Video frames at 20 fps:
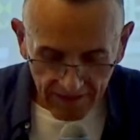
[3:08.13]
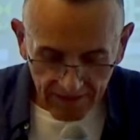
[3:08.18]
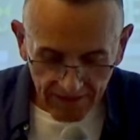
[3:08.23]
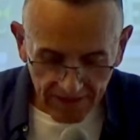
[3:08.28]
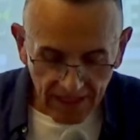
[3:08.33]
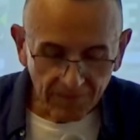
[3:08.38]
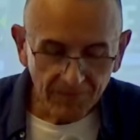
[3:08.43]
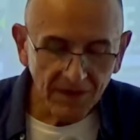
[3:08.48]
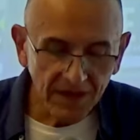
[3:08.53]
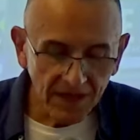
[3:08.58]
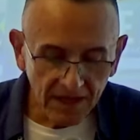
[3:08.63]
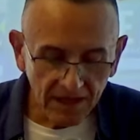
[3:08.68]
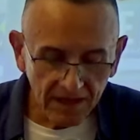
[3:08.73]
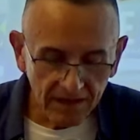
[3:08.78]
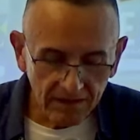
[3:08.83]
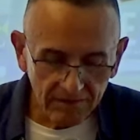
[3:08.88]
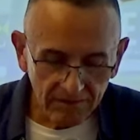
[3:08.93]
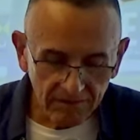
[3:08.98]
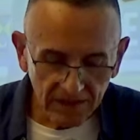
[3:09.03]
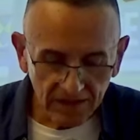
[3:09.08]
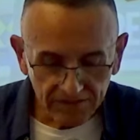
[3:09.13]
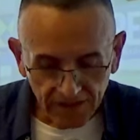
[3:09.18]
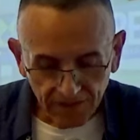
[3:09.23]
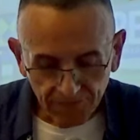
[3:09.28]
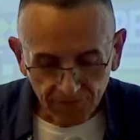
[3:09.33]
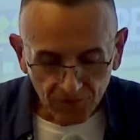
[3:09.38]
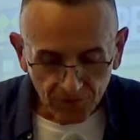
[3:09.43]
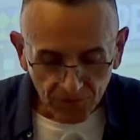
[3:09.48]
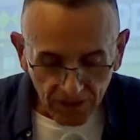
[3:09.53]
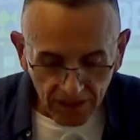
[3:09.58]
Dame la
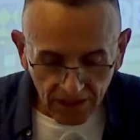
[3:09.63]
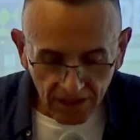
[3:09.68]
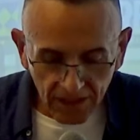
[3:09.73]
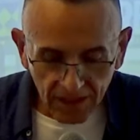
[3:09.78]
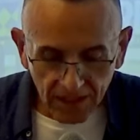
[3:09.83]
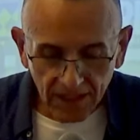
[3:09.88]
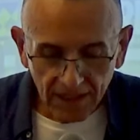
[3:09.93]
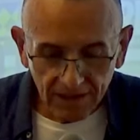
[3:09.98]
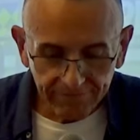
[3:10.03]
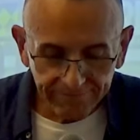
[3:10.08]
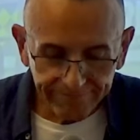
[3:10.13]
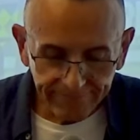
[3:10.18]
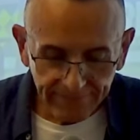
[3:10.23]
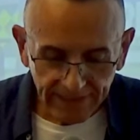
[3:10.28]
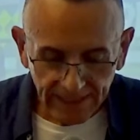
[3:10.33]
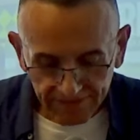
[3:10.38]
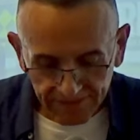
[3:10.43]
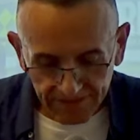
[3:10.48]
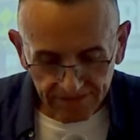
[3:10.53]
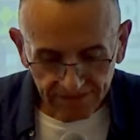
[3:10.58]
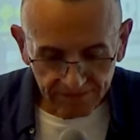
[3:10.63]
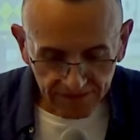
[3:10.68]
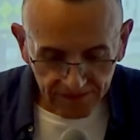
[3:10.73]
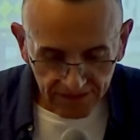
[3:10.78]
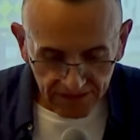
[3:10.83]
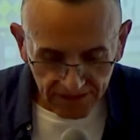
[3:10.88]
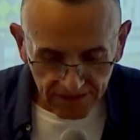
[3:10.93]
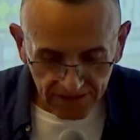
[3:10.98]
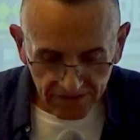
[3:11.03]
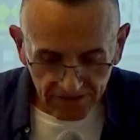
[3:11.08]
sabiduría, la
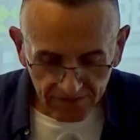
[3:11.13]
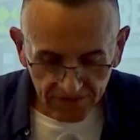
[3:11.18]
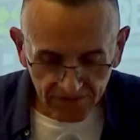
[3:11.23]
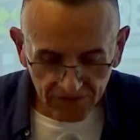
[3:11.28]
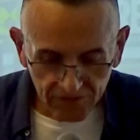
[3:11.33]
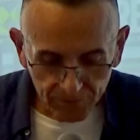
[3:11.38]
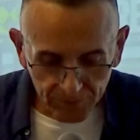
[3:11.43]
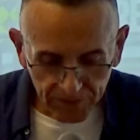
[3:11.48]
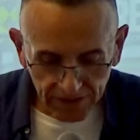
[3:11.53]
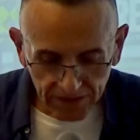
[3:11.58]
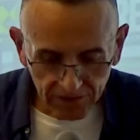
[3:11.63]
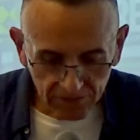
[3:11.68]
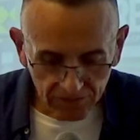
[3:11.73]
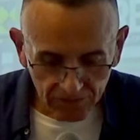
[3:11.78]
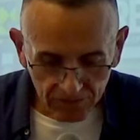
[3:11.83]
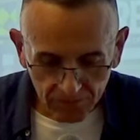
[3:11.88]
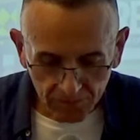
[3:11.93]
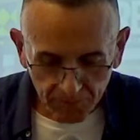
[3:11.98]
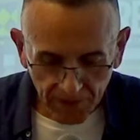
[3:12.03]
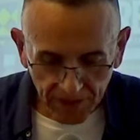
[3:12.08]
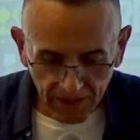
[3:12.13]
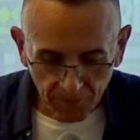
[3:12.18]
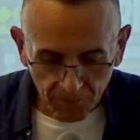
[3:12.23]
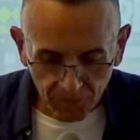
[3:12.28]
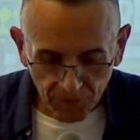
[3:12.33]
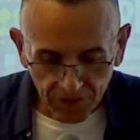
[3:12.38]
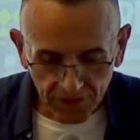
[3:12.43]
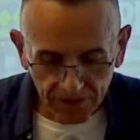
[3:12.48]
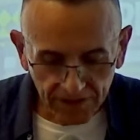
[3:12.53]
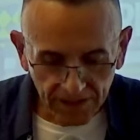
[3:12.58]
sencillez de espíritu para
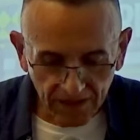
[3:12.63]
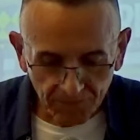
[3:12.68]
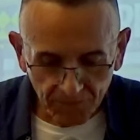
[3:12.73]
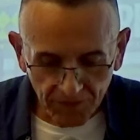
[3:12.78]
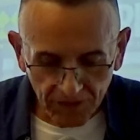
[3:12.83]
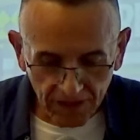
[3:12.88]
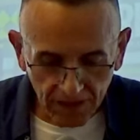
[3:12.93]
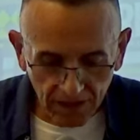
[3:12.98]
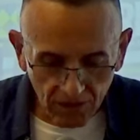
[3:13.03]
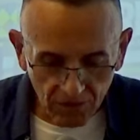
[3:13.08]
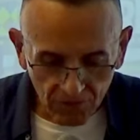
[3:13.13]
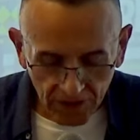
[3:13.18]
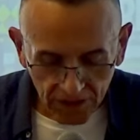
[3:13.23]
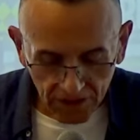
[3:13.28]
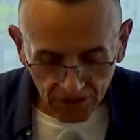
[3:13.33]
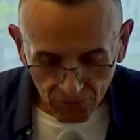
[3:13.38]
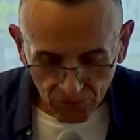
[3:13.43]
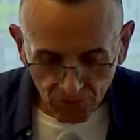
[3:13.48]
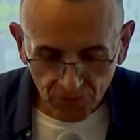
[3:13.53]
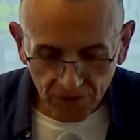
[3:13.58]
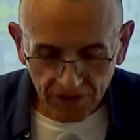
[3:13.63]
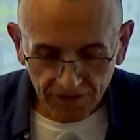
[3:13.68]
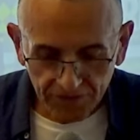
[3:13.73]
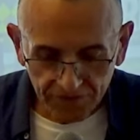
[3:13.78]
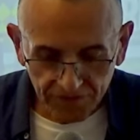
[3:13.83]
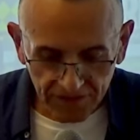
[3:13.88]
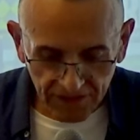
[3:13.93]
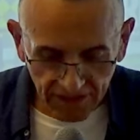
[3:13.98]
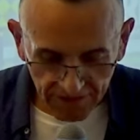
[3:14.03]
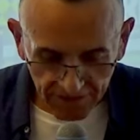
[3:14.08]
poder transmitir lo que tú
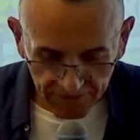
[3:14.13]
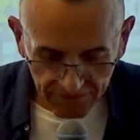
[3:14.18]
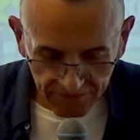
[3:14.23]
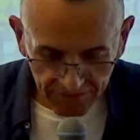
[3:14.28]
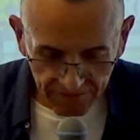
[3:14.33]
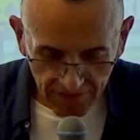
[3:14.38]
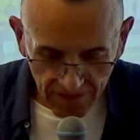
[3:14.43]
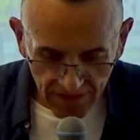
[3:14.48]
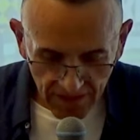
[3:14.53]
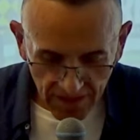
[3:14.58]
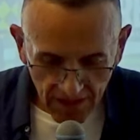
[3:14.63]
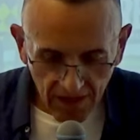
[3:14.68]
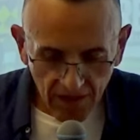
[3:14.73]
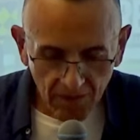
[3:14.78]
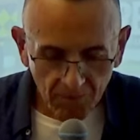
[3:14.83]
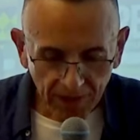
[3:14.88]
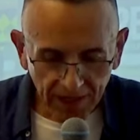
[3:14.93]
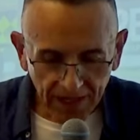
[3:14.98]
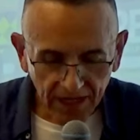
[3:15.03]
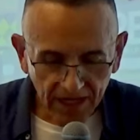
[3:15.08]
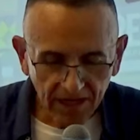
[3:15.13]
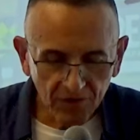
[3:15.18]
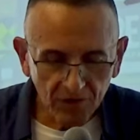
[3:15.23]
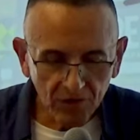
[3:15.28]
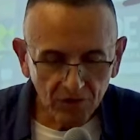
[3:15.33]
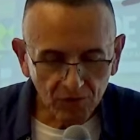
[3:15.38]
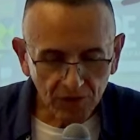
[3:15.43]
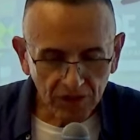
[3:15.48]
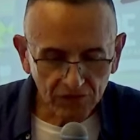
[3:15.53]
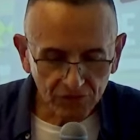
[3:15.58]
deseas para
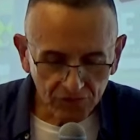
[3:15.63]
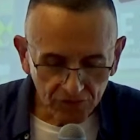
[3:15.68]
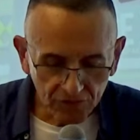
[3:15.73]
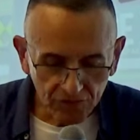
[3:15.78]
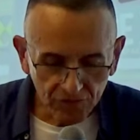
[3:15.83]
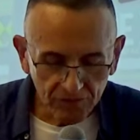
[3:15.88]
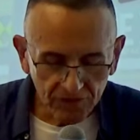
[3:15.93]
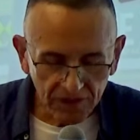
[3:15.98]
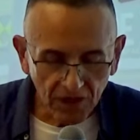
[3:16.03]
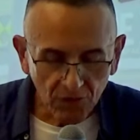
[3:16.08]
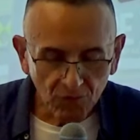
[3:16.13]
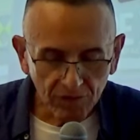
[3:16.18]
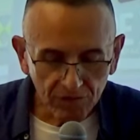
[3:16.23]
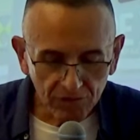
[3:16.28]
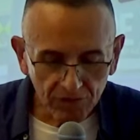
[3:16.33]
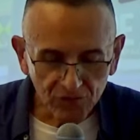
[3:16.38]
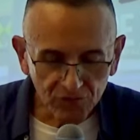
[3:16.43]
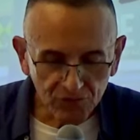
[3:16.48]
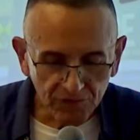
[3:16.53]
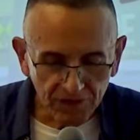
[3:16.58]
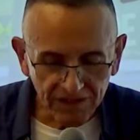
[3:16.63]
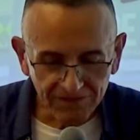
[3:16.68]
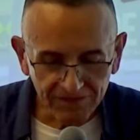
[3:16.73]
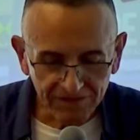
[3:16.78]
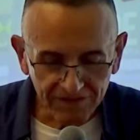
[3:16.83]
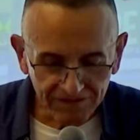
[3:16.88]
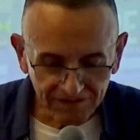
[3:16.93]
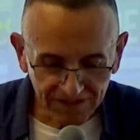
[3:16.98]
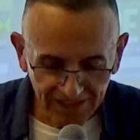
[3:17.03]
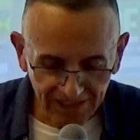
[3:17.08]
cada corazón de acuerdo a su
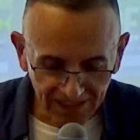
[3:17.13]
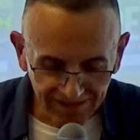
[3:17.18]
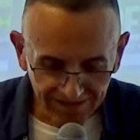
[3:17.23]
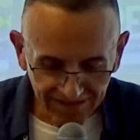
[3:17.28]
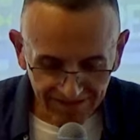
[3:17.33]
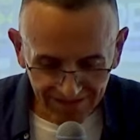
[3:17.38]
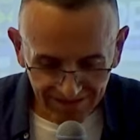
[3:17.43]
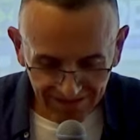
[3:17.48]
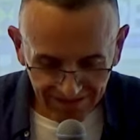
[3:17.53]
necesidad.